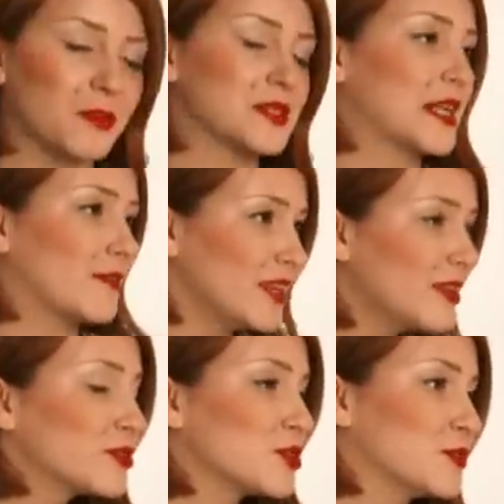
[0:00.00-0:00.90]

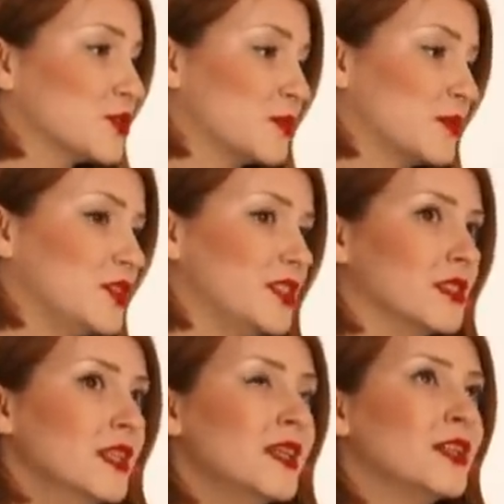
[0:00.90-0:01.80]
поздравляю, кто сегодня
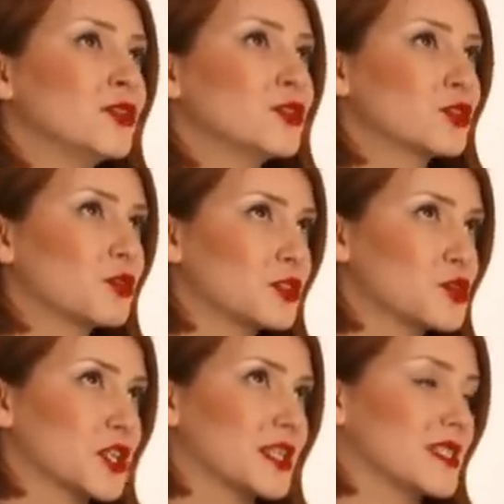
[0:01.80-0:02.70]
победил. Ну и что
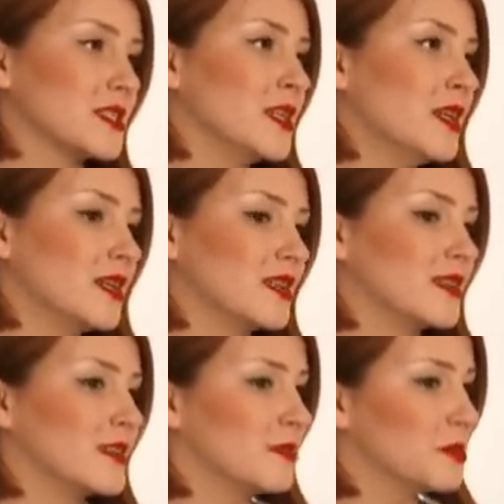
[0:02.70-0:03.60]
хочу сказать.
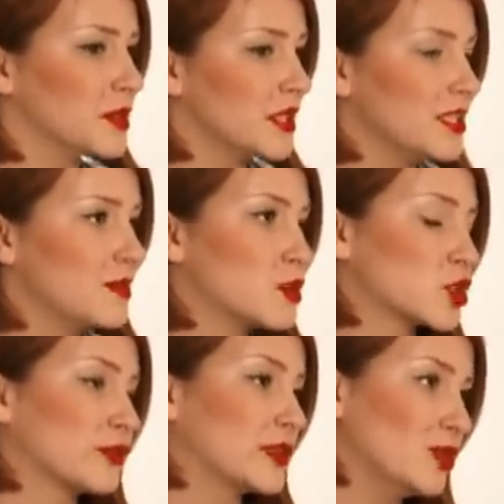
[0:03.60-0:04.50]
А, надеемся,
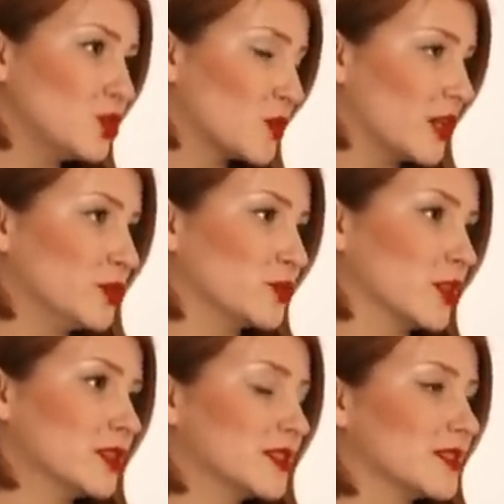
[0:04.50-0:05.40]
что в следующем году у
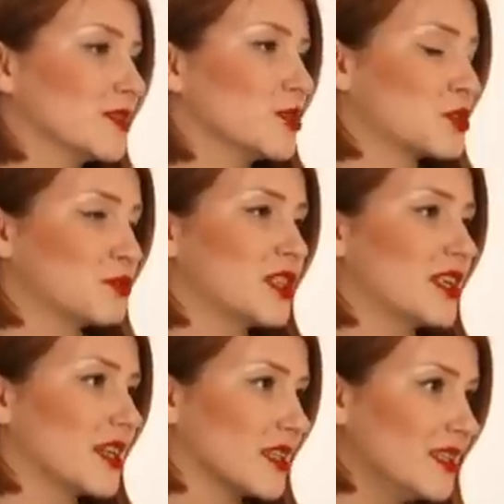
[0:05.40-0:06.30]
нас, э, у нашего
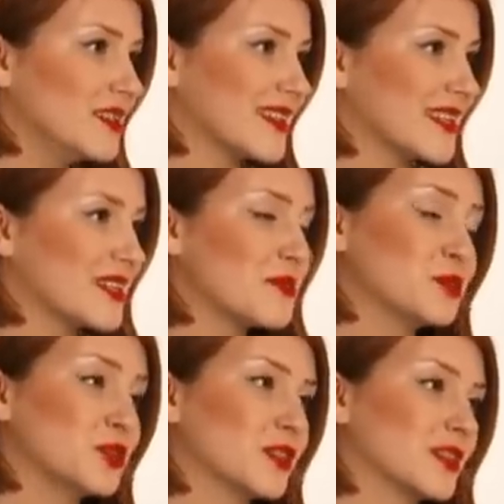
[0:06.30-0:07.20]
телеканала, да,
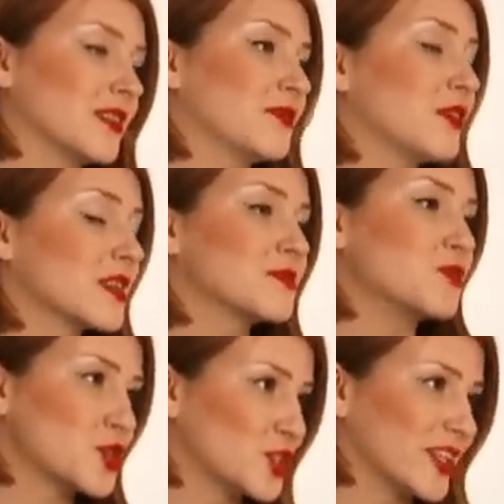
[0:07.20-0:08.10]
будет э, в два раза
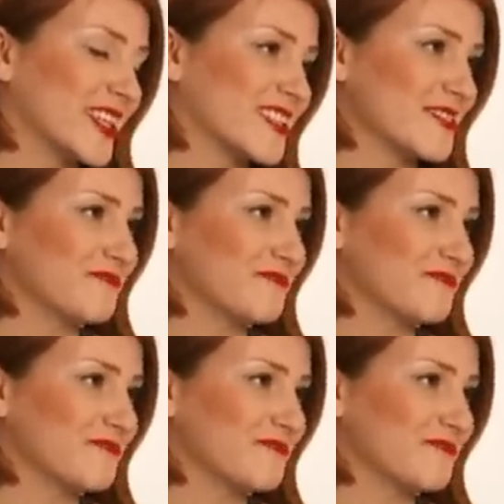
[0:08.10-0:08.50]
больше наград.